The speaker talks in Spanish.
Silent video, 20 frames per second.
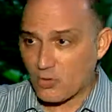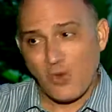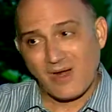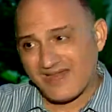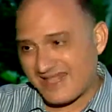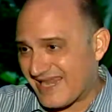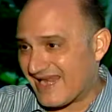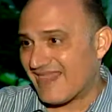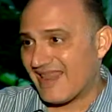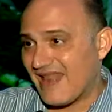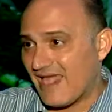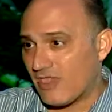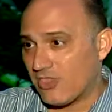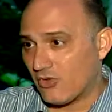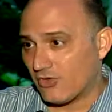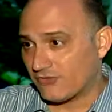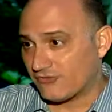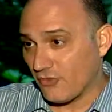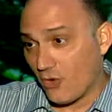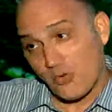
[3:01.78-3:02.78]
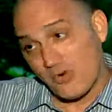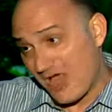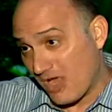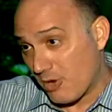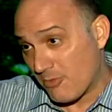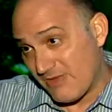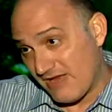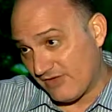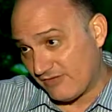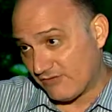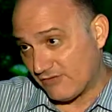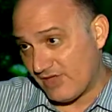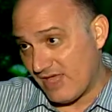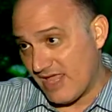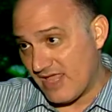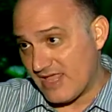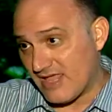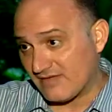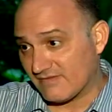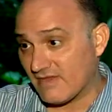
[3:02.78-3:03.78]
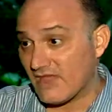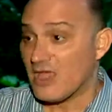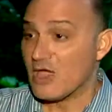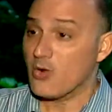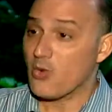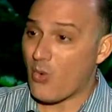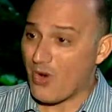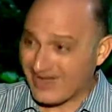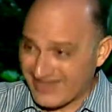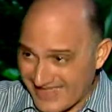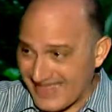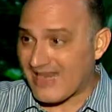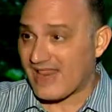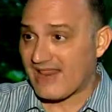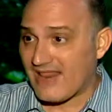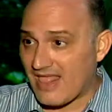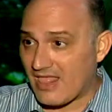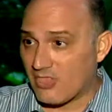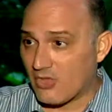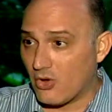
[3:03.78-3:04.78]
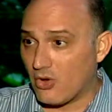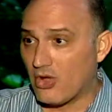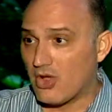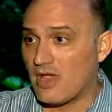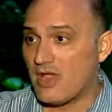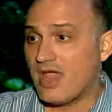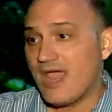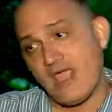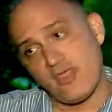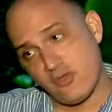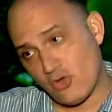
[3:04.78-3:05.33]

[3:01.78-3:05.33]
cualquiera de las dos, o una combinación de ellas, cualquiera de las dos es